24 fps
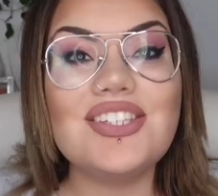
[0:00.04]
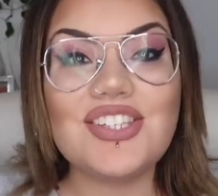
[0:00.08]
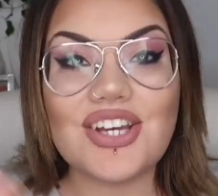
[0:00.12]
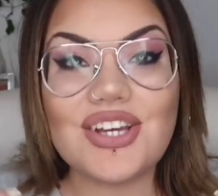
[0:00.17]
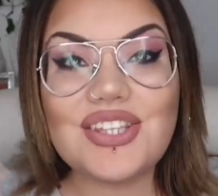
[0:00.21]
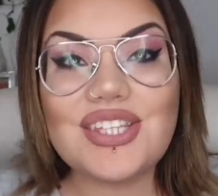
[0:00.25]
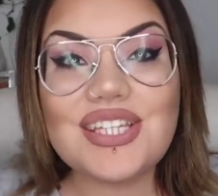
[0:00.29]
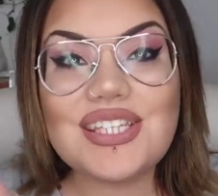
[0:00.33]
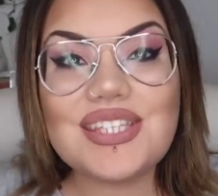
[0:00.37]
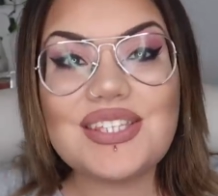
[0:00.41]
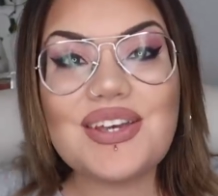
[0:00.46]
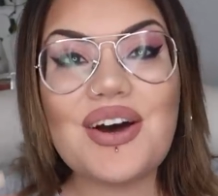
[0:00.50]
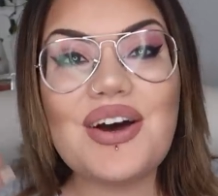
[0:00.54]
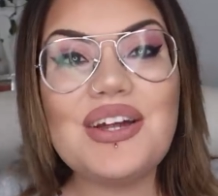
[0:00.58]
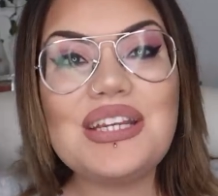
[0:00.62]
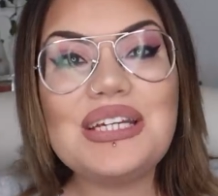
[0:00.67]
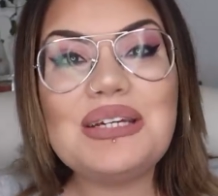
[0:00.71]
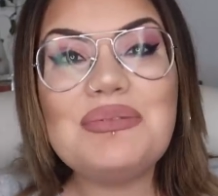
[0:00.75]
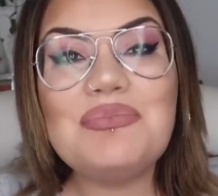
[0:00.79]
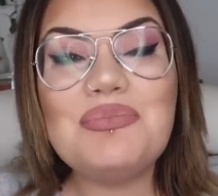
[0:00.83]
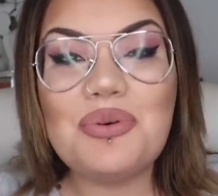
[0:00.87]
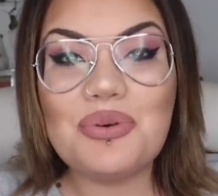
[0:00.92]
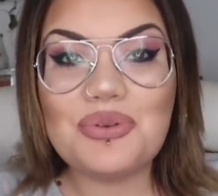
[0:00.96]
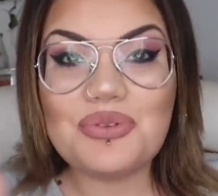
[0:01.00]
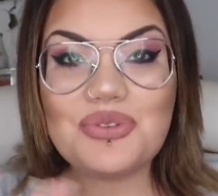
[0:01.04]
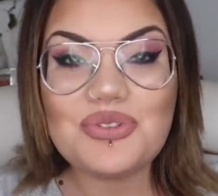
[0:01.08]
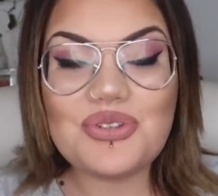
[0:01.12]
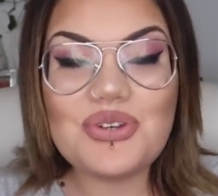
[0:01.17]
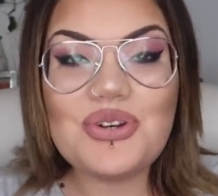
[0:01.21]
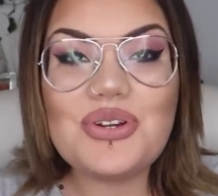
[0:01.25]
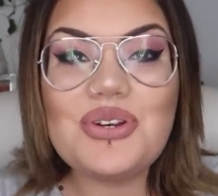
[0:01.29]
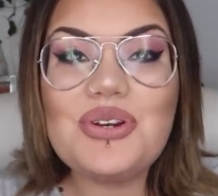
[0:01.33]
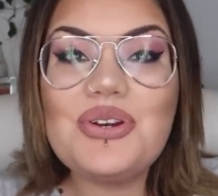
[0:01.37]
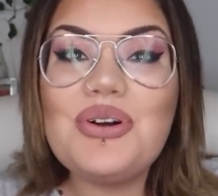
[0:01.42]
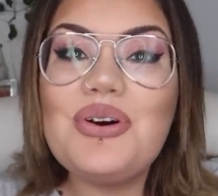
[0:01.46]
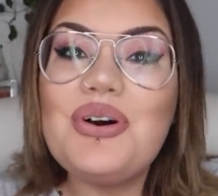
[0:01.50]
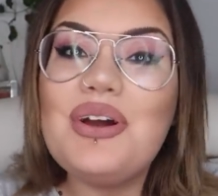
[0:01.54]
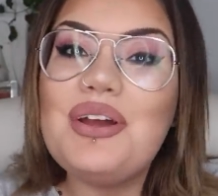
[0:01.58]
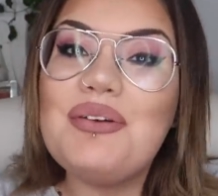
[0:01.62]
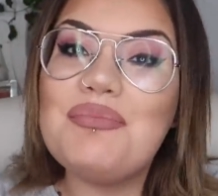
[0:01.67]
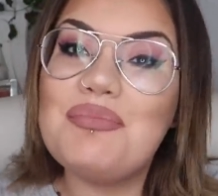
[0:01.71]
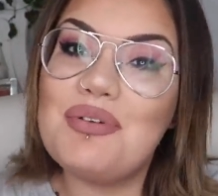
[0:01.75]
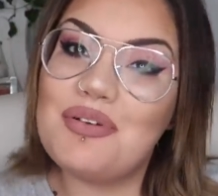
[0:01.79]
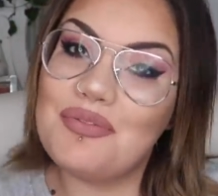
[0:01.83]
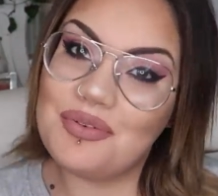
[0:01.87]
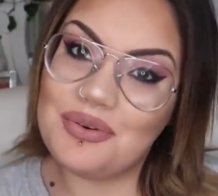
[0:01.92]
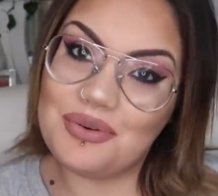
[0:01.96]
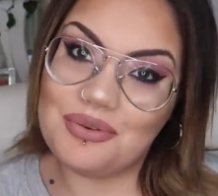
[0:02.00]
Ciao tesori, buongiorno e
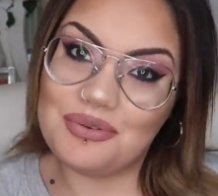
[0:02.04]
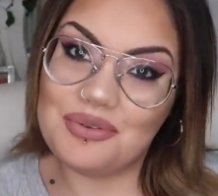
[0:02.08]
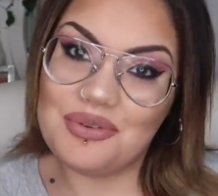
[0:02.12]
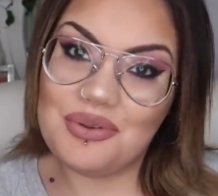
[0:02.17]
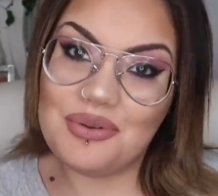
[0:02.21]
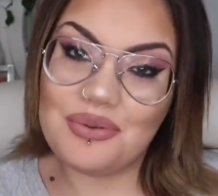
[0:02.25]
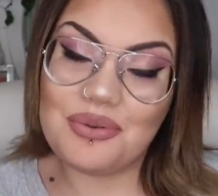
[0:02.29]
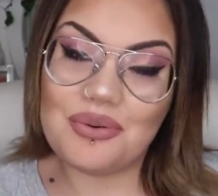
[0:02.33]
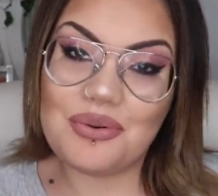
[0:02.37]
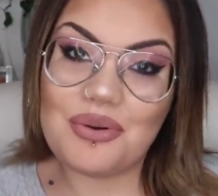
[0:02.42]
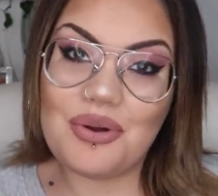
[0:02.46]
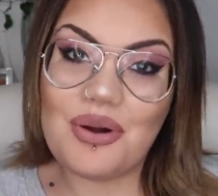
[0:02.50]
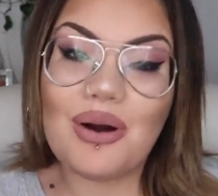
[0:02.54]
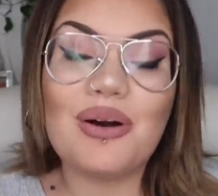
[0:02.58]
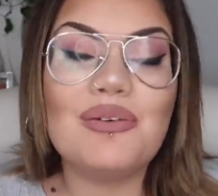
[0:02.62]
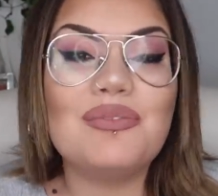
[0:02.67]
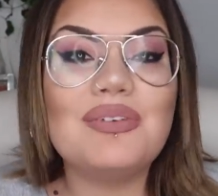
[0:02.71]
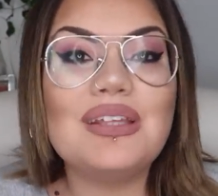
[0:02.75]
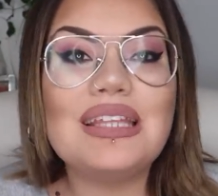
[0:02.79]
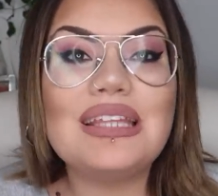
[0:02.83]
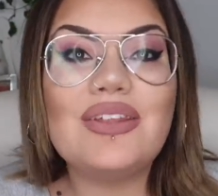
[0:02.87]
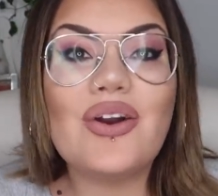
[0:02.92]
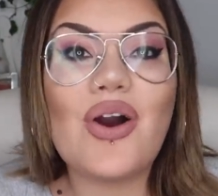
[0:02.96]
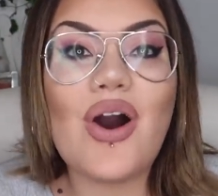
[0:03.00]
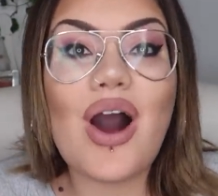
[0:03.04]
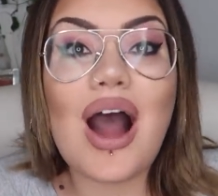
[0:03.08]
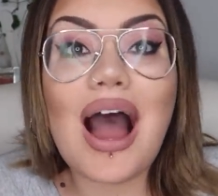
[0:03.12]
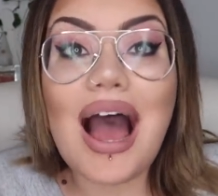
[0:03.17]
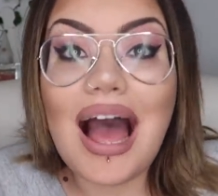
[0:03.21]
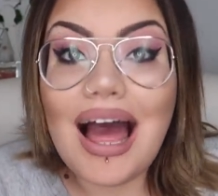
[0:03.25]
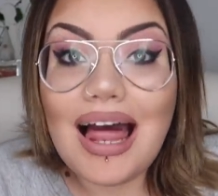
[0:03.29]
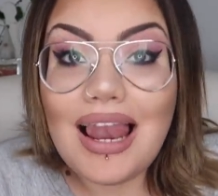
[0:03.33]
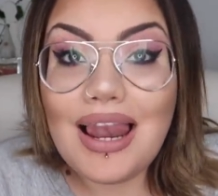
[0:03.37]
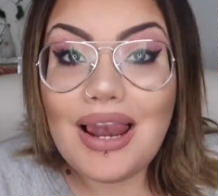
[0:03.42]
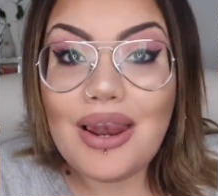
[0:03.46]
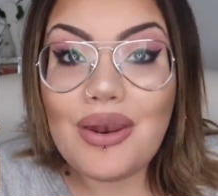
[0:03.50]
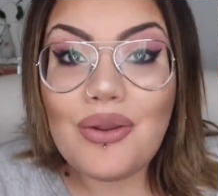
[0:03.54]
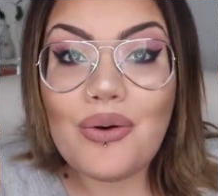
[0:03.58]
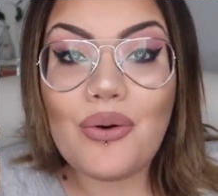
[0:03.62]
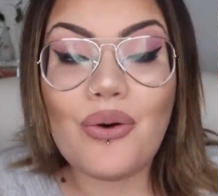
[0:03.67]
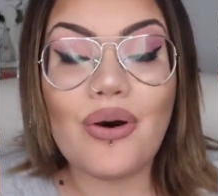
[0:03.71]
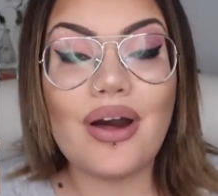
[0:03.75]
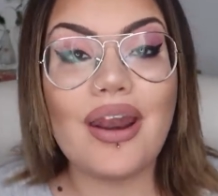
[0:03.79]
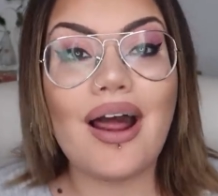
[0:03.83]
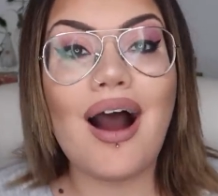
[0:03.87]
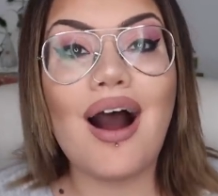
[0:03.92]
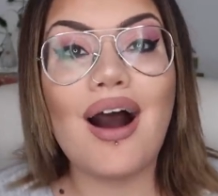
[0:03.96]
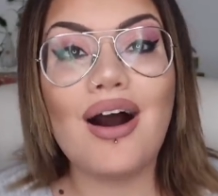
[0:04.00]
benvenuti in un nuovo video
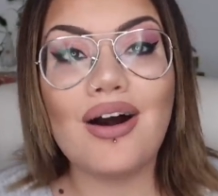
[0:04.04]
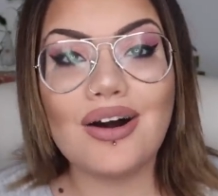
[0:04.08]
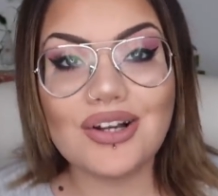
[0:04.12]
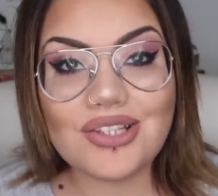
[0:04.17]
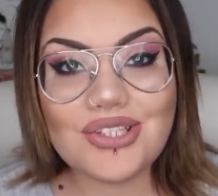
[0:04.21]
Allora,